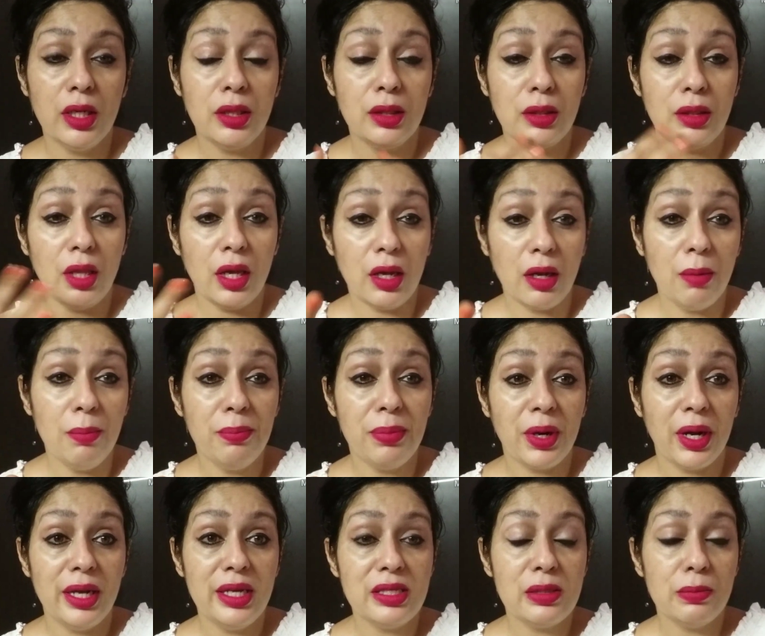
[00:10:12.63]
इतने कम
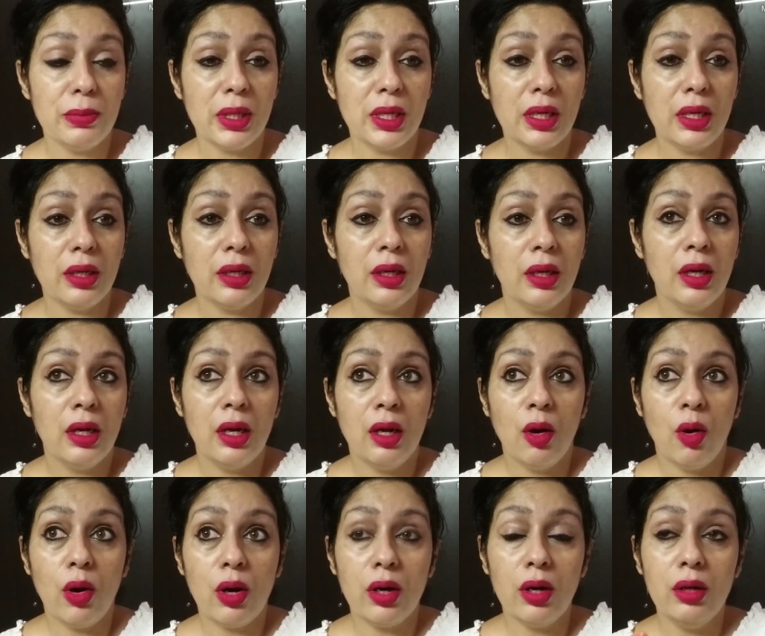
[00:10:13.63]
प्राइस में
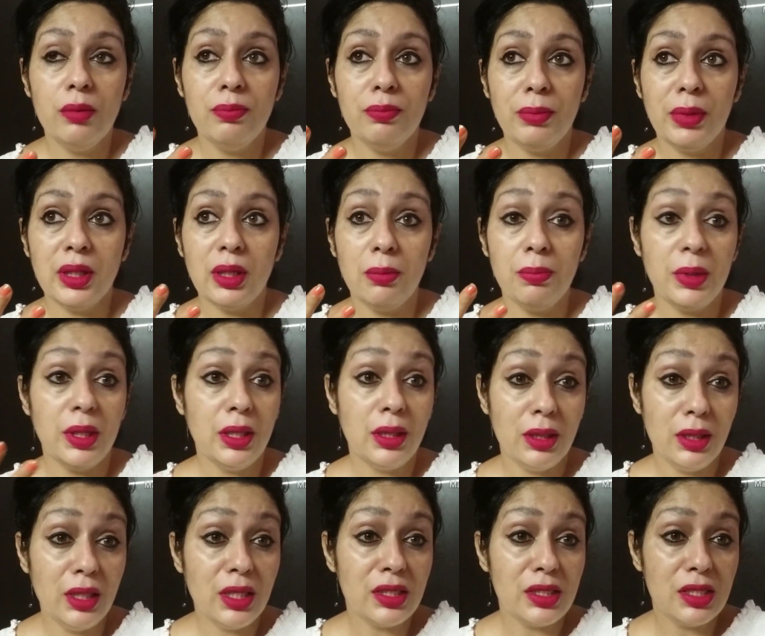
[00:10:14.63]
और मतलब
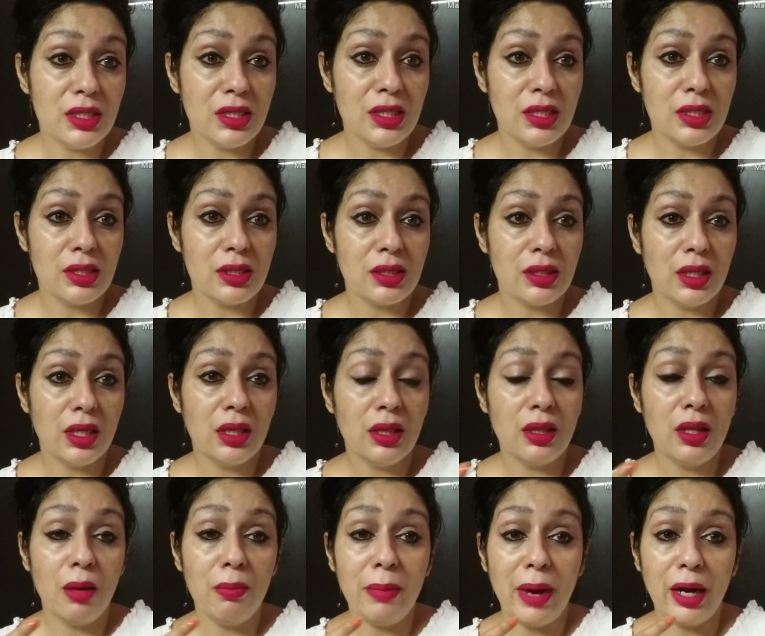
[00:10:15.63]
इतनी अच्छी चीज़
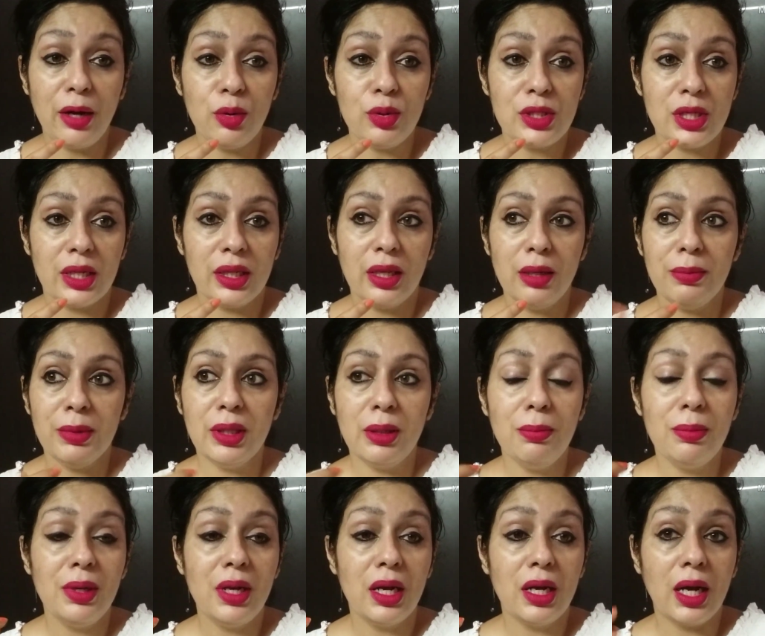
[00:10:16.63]
इतना मैट हो जाता है
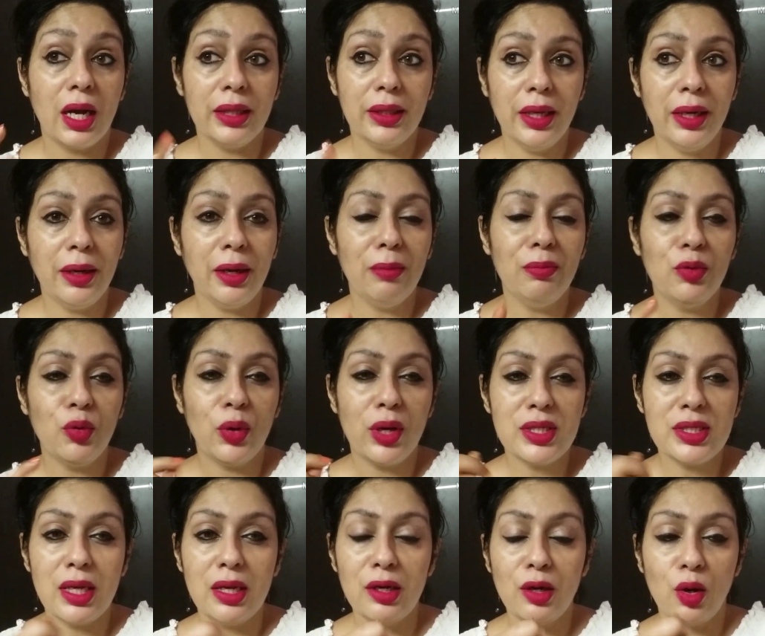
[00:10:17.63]
मतलब लगाते टाइम
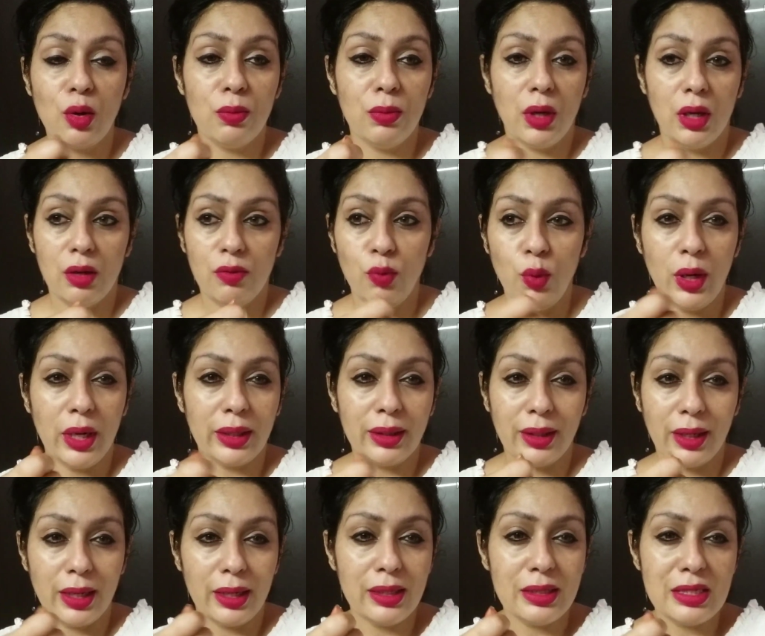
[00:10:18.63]
थोड़ा सा uh, वो
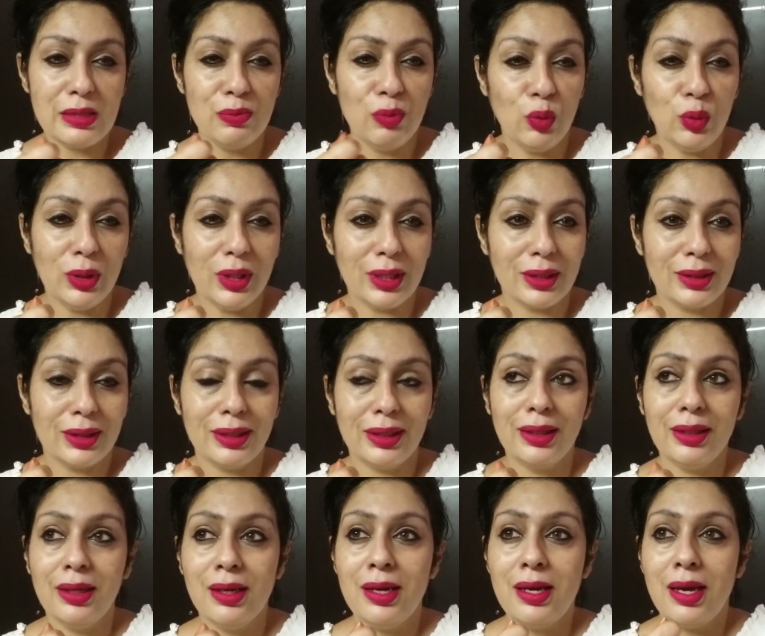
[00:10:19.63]
लगता है स्मूथ लगता
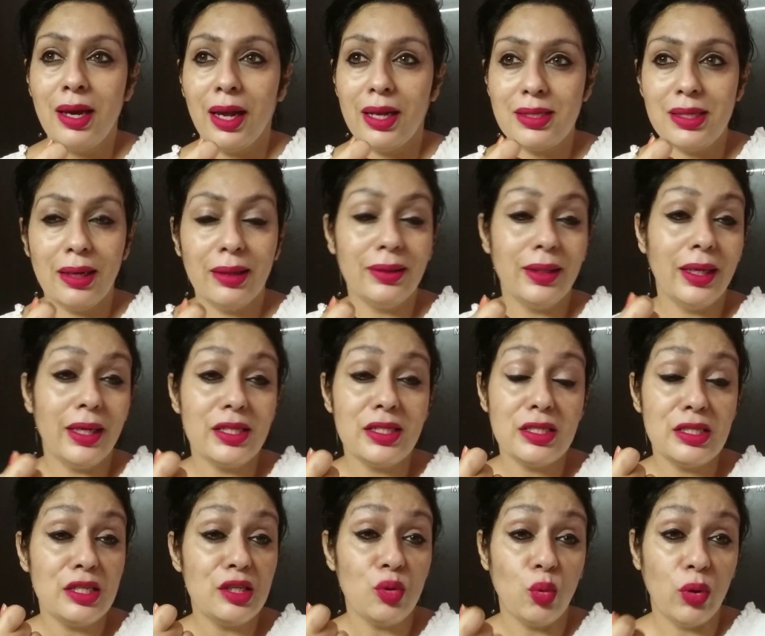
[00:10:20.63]
है ऐसा लगता है कि
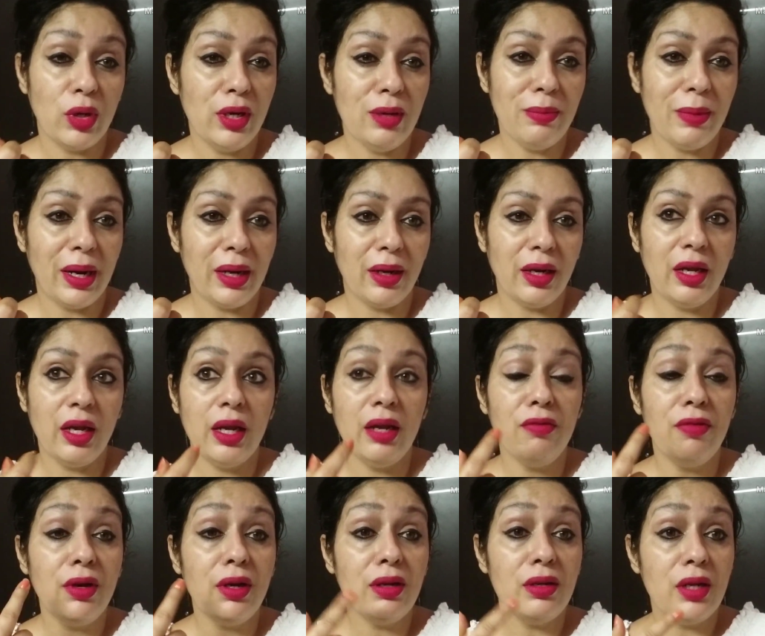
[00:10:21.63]
जैसे टोटली मैट नहीं है
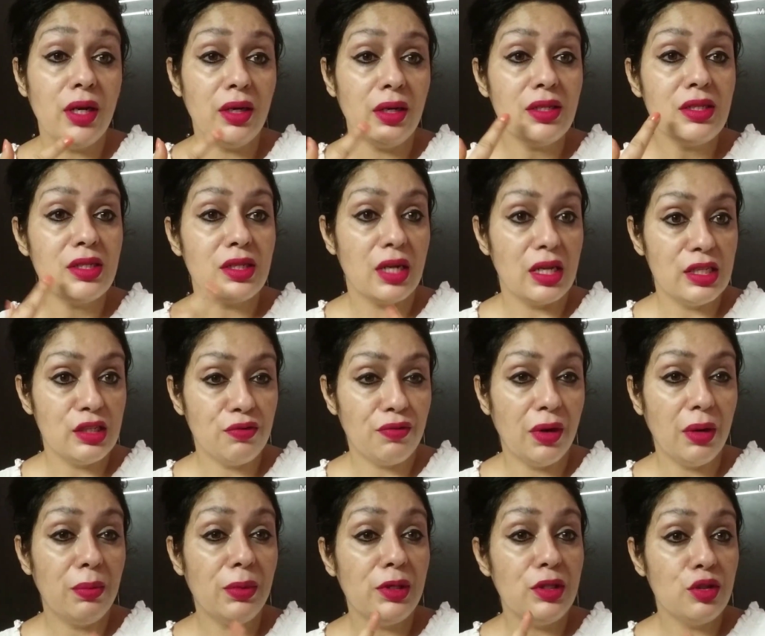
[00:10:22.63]
इवन इट इज़
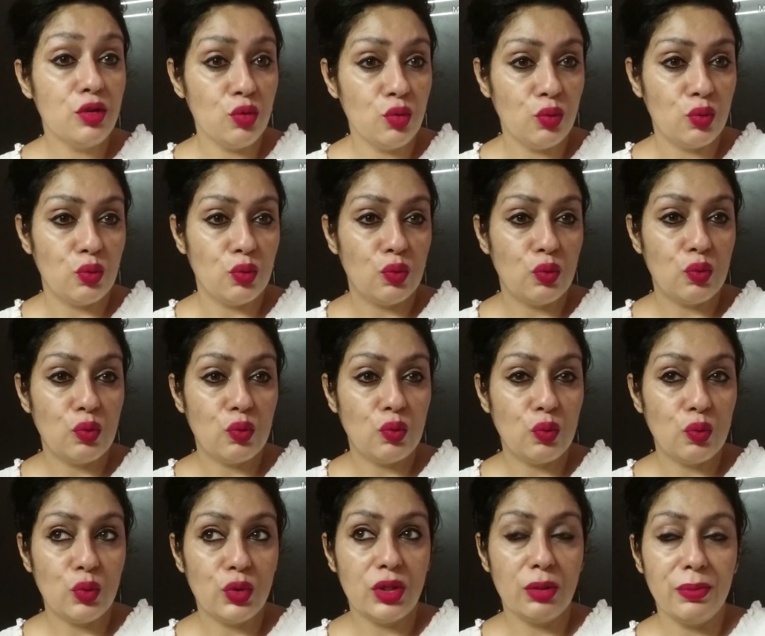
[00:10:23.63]
ट्रांसफरेबल टू
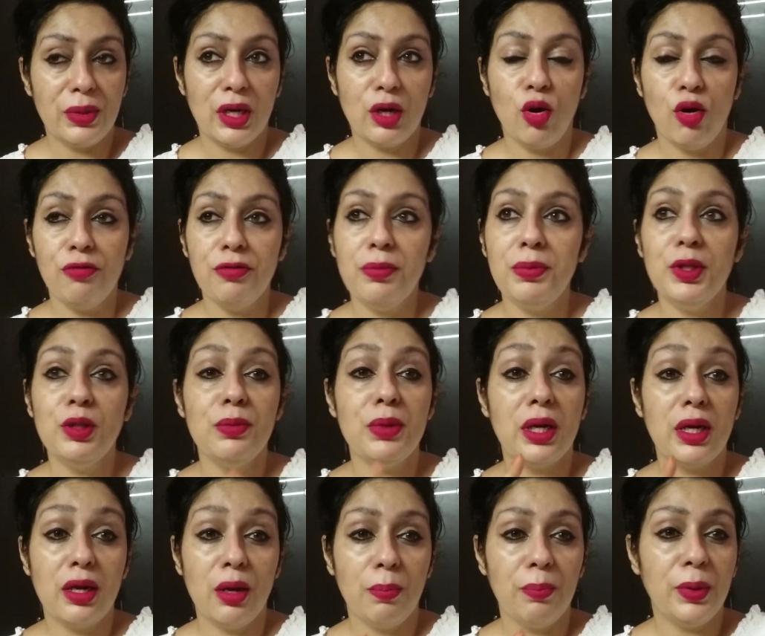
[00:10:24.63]
जब मैंने कॉफ़ी पी तो
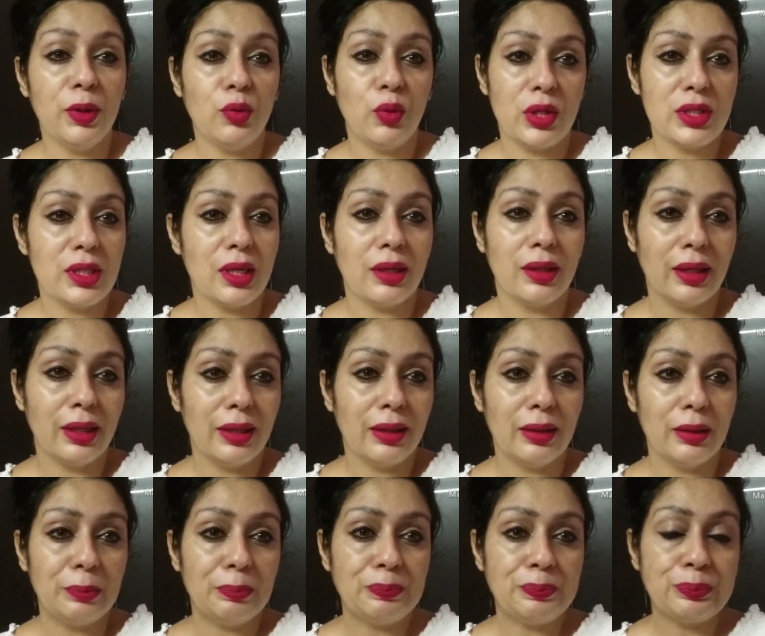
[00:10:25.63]
मेरे कप पे थोड़ा सा लग गया
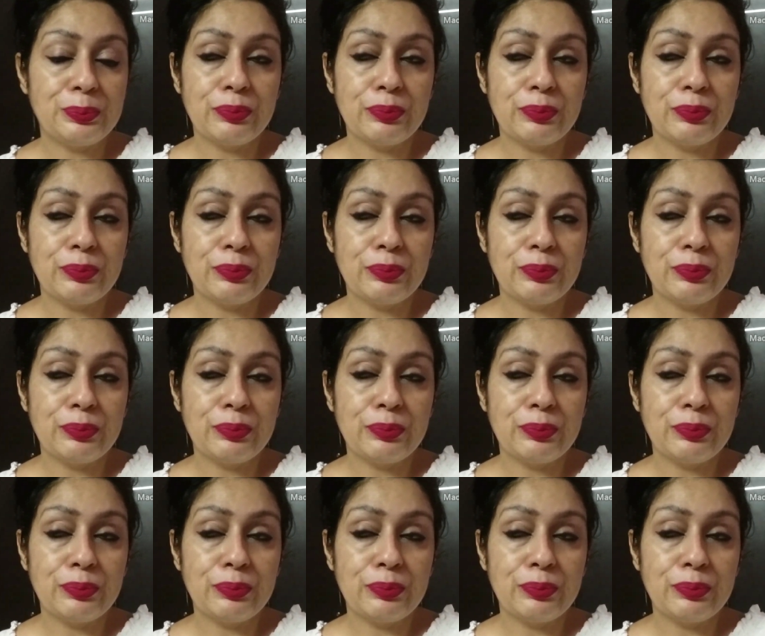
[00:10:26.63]
था